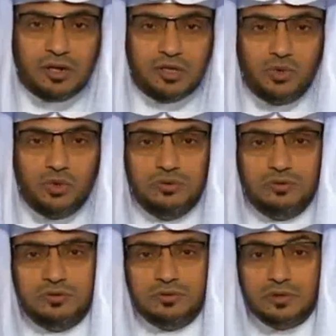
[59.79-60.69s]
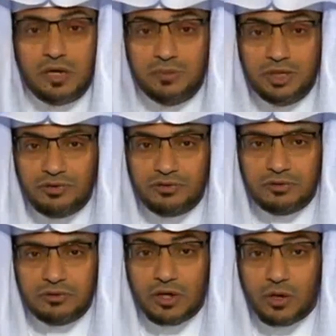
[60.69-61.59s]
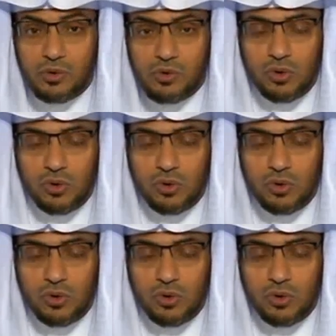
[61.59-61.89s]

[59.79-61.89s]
رجل أبيض تعلوه